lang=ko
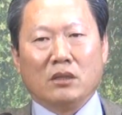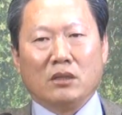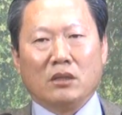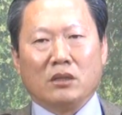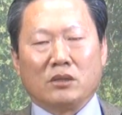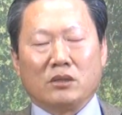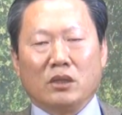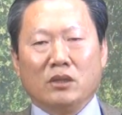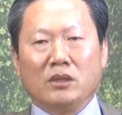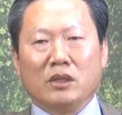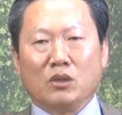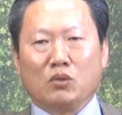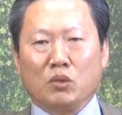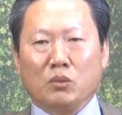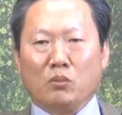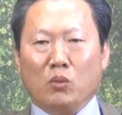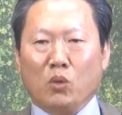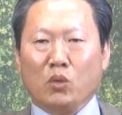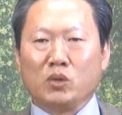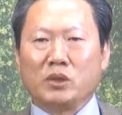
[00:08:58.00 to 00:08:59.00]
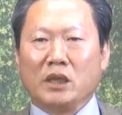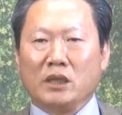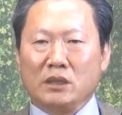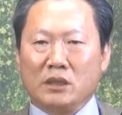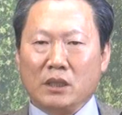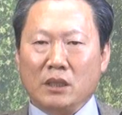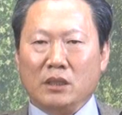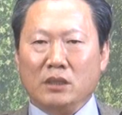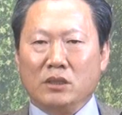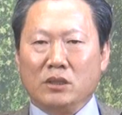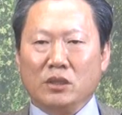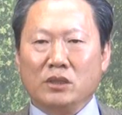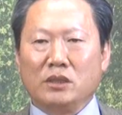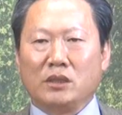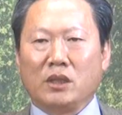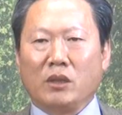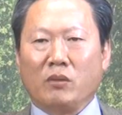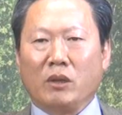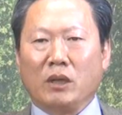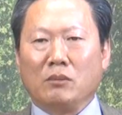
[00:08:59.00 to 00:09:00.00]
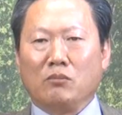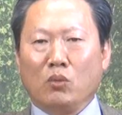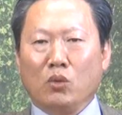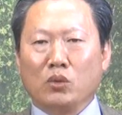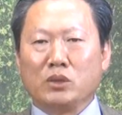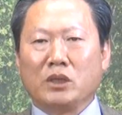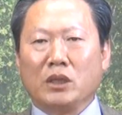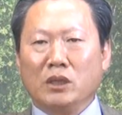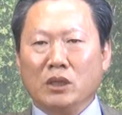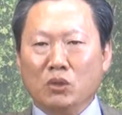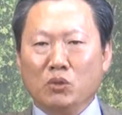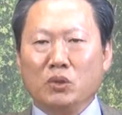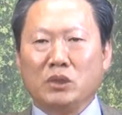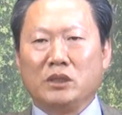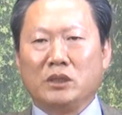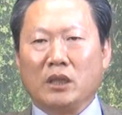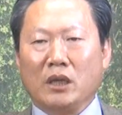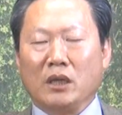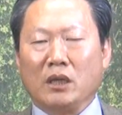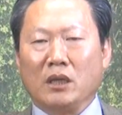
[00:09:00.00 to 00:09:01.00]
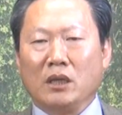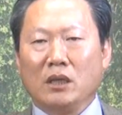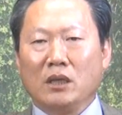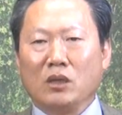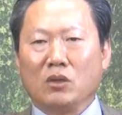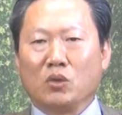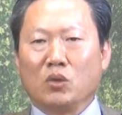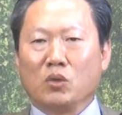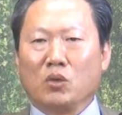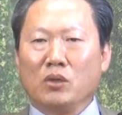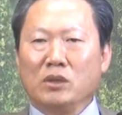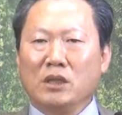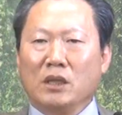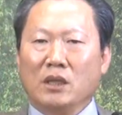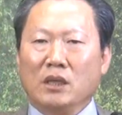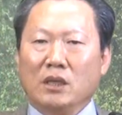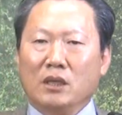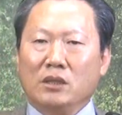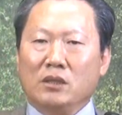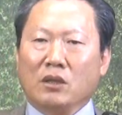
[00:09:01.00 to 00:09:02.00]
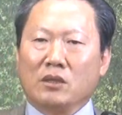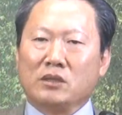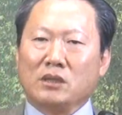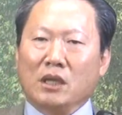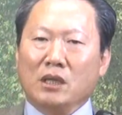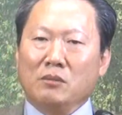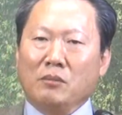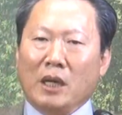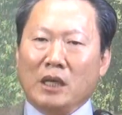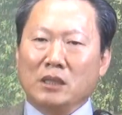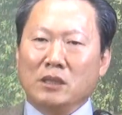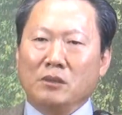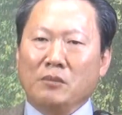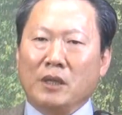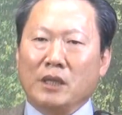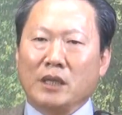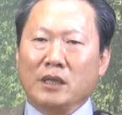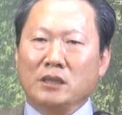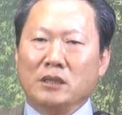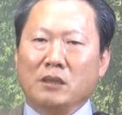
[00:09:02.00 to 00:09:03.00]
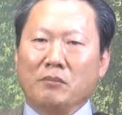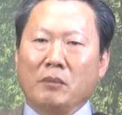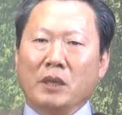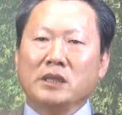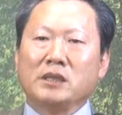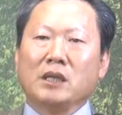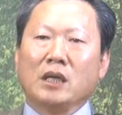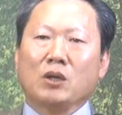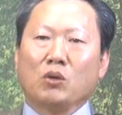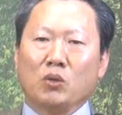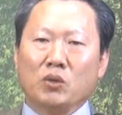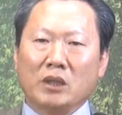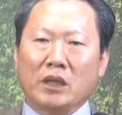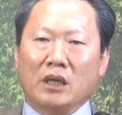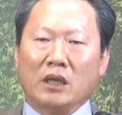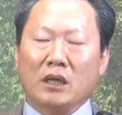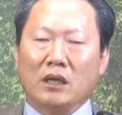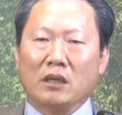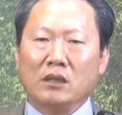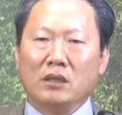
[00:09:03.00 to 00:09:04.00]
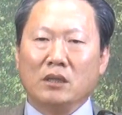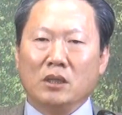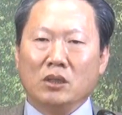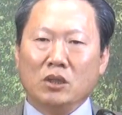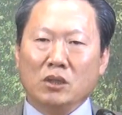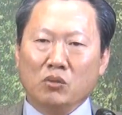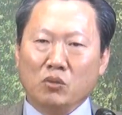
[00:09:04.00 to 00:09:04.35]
예, 성의 모세 이전 시대와 모세 이후 시대 그리고 역사의 마지막에 이제 메시아가 온다. 이